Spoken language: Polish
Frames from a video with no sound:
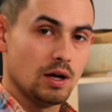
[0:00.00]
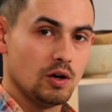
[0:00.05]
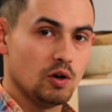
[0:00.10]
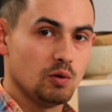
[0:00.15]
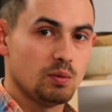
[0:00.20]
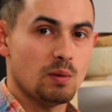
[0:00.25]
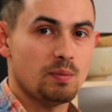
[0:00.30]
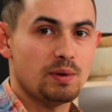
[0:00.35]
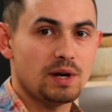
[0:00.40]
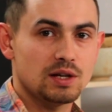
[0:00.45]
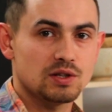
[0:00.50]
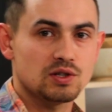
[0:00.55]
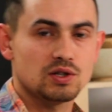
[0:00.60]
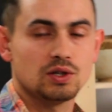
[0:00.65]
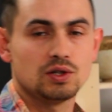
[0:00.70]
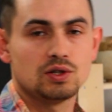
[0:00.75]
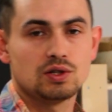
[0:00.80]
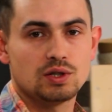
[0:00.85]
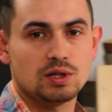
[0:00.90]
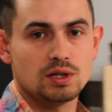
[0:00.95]
Lubię
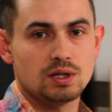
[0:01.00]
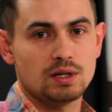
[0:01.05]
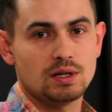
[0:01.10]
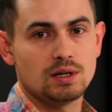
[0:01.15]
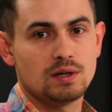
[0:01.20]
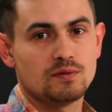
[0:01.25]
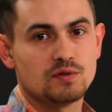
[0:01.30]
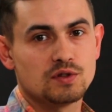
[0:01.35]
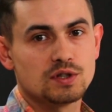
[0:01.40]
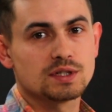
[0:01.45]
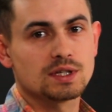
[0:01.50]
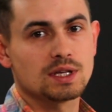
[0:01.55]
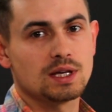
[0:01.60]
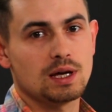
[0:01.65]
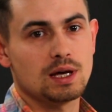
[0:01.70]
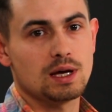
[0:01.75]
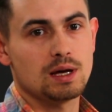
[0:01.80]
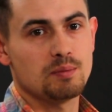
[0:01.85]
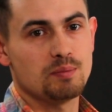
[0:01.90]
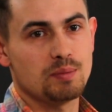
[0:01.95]
prażyć y,
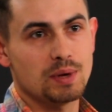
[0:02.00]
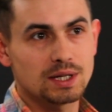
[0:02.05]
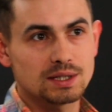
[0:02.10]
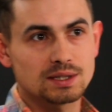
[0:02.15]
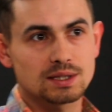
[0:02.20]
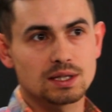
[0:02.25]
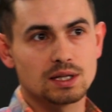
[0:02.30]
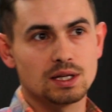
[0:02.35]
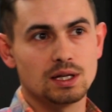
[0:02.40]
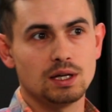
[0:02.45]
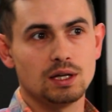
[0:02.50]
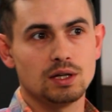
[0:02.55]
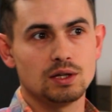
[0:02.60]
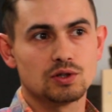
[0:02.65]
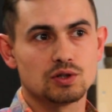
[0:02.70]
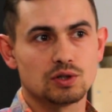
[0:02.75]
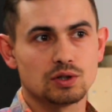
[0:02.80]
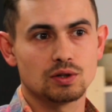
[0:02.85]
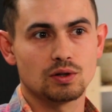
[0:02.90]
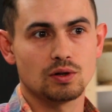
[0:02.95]
wszystkie
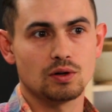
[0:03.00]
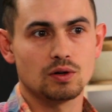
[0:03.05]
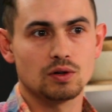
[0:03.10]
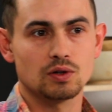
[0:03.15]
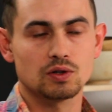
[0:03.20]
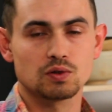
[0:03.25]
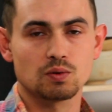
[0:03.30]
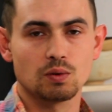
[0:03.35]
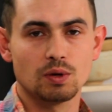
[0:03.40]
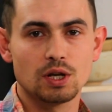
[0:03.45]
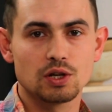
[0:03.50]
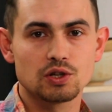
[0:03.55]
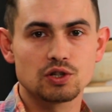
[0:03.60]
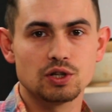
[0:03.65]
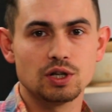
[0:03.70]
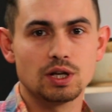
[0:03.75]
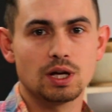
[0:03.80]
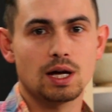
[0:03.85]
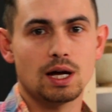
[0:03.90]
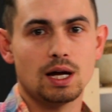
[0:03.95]
pestki, czy to
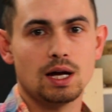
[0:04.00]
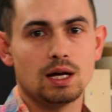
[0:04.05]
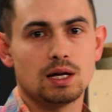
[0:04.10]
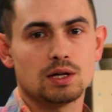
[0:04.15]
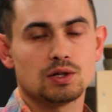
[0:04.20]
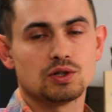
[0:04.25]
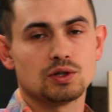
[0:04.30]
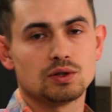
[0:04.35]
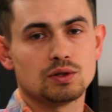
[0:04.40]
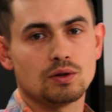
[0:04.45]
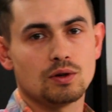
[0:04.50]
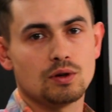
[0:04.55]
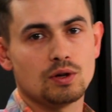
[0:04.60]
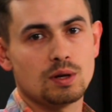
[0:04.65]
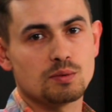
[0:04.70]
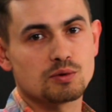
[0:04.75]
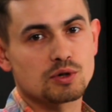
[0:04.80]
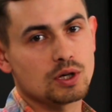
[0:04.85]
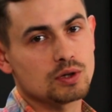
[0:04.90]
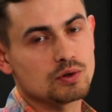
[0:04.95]
słonecznika, czy to
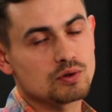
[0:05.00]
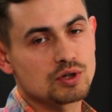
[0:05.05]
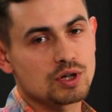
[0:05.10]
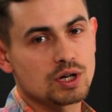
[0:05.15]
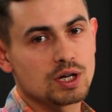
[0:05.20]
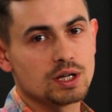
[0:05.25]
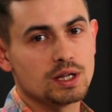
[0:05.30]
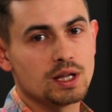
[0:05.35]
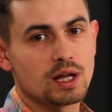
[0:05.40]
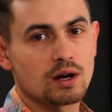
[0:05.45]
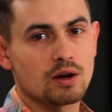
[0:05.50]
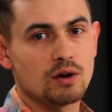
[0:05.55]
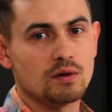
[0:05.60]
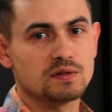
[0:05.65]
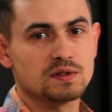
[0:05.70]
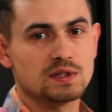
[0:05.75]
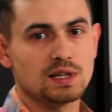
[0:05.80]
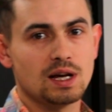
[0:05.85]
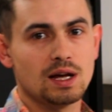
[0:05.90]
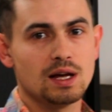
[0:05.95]
na przykład orzechy
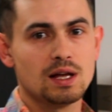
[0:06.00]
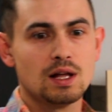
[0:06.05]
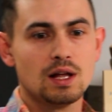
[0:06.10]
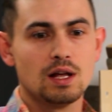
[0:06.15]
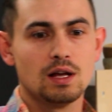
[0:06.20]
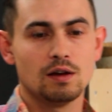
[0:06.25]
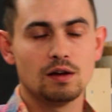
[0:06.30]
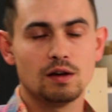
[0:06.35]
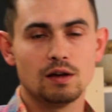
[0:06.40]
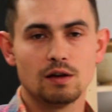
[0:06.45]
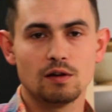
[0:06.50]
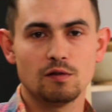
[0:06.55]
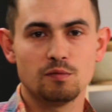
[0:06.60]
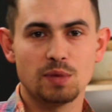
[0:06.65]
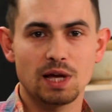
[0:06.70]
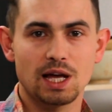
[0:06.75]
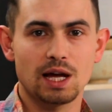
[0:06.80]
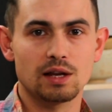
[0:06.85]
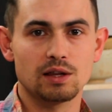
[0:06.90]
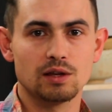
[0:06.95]
nerkowca y,
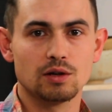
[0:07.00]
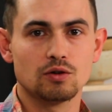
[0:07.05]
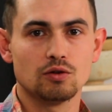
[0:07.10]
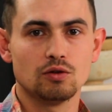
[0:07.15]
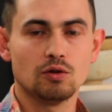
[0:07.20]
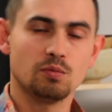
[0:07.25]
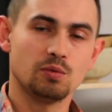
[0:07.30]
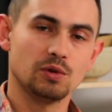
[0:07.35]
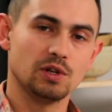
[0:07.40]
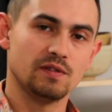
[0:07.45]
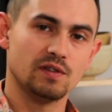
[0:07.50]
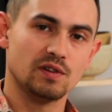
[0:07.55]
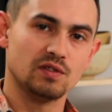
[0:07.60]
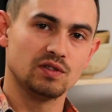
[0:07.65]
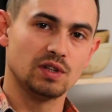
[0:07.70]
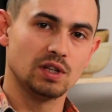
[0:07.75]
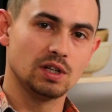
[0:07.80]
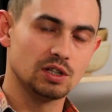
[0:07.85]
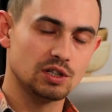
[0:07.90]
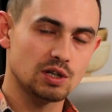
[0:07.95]
w piekarniku, ponieważ
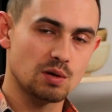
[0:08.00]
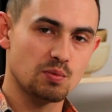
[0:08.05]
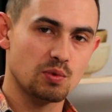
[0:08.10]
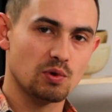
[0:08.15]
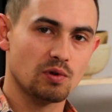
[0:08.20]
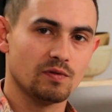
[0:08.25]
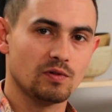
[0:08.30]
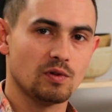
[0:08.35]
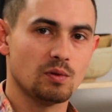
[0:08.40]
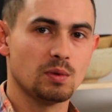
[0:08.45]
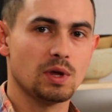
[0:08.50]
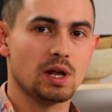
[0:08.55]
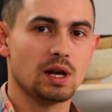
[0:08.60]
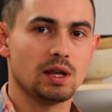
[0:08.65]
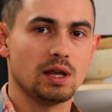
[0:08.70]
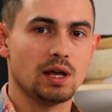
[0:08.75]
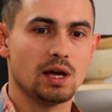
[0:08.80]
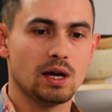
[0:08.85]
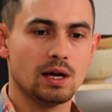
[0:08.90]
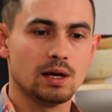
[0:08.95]
wtedy ciepło
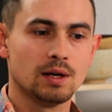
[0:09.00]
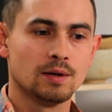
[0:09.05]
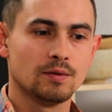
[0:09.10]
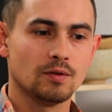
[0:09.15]
równomiernie